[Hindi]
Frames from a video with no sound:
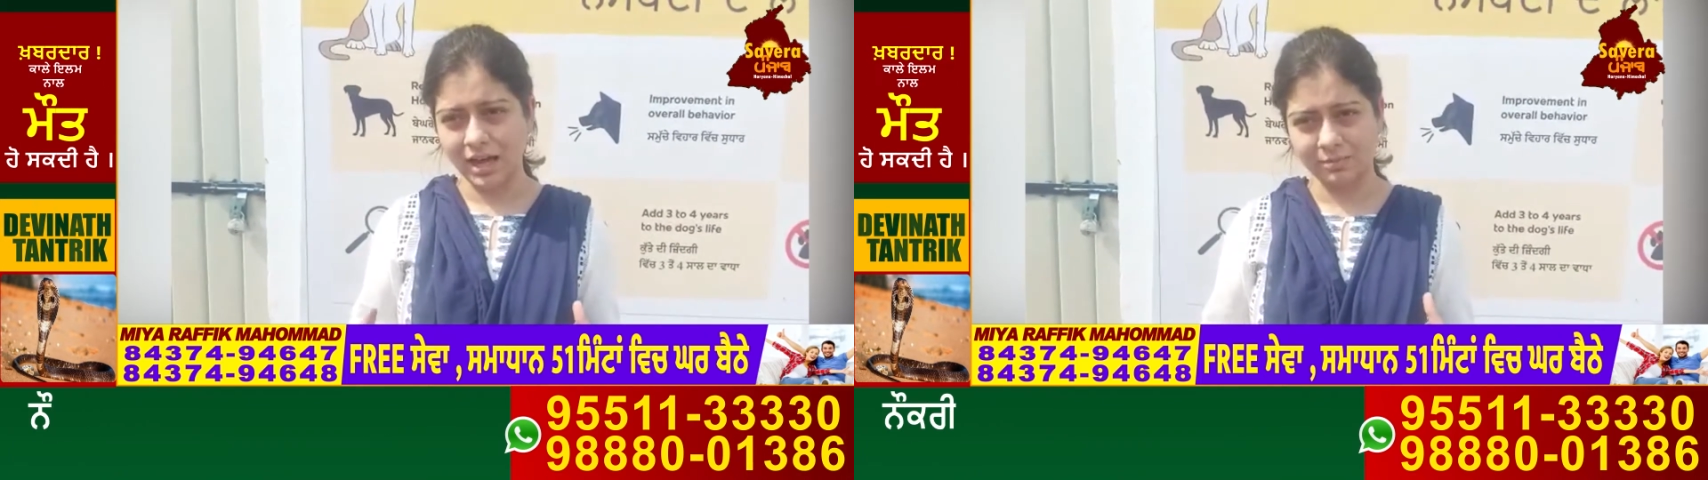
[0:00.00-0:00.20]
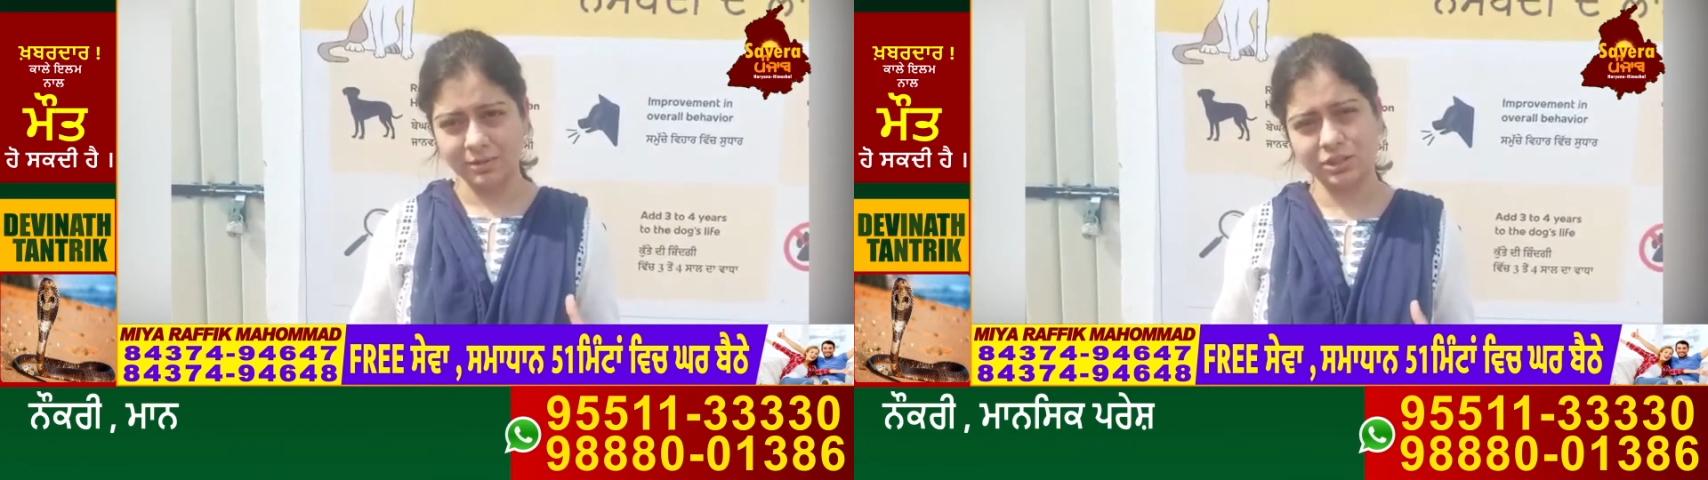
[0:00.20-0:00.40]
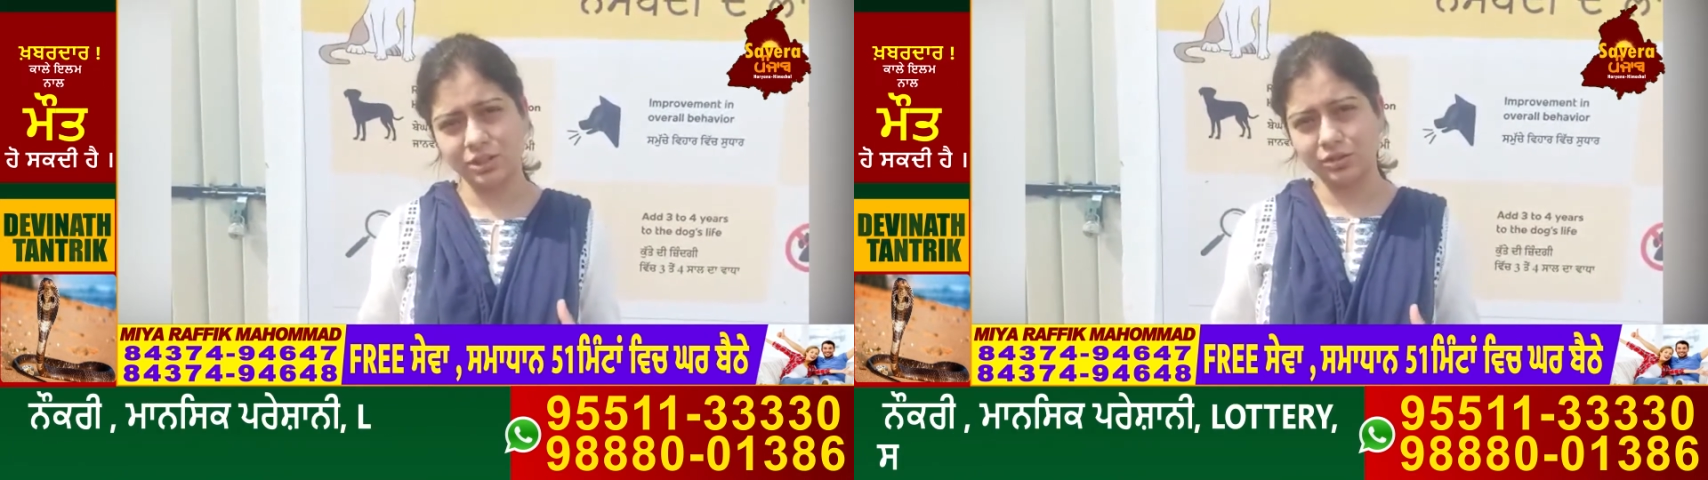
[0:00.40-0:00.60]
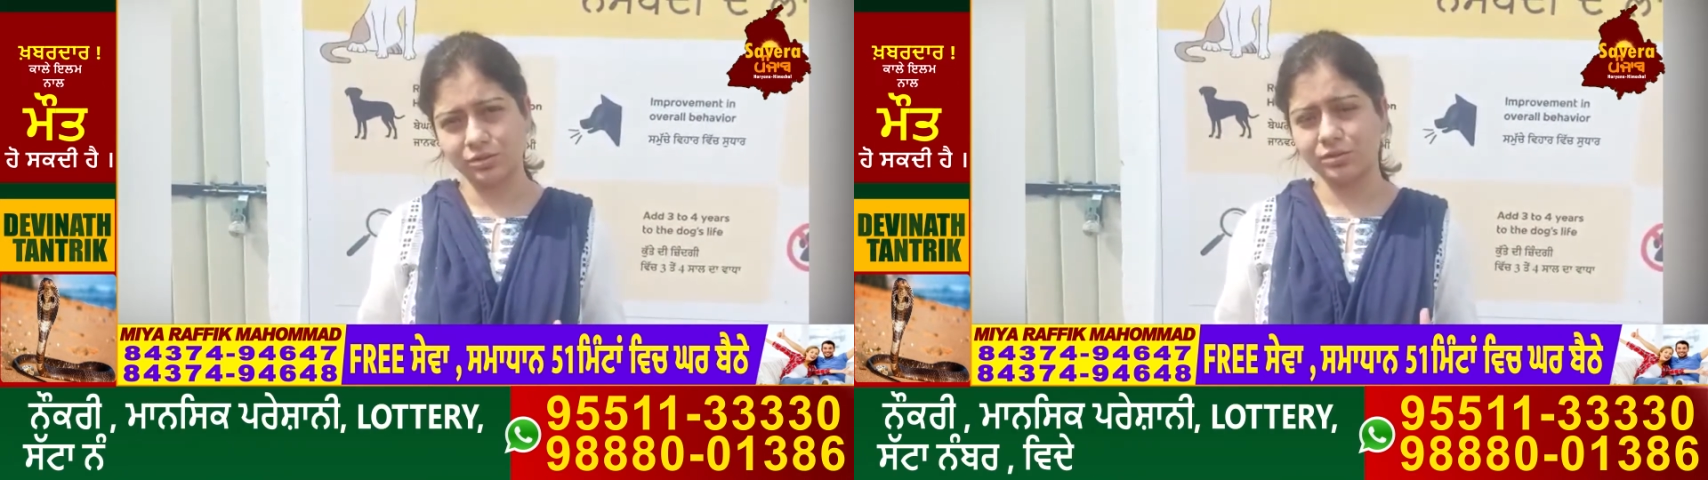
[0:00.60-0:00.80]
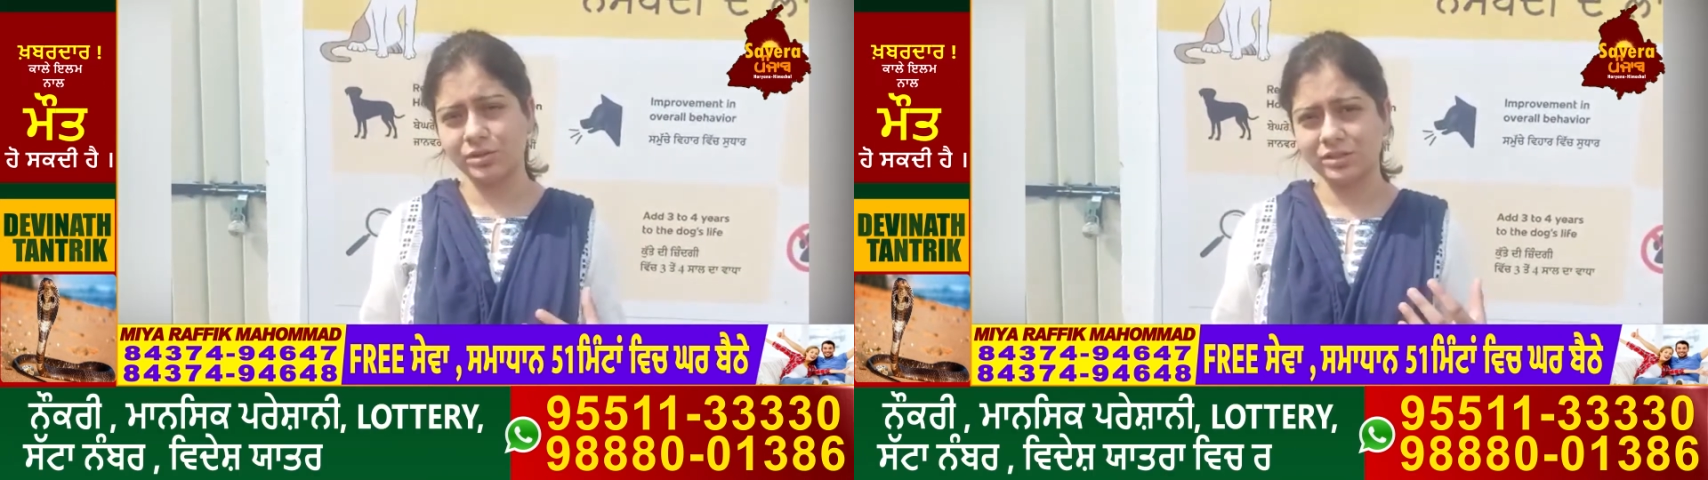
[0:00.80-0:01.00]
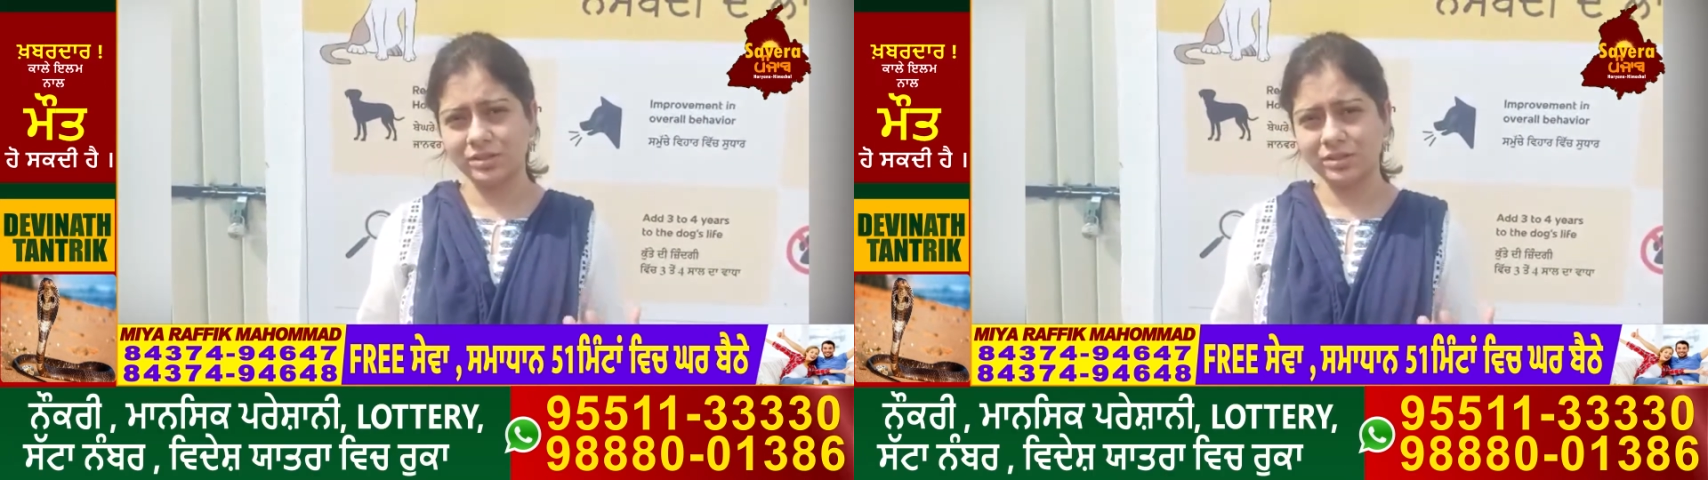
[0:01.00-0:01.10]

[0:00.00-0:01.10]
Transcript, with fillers: गार्बेज कंट्रोल और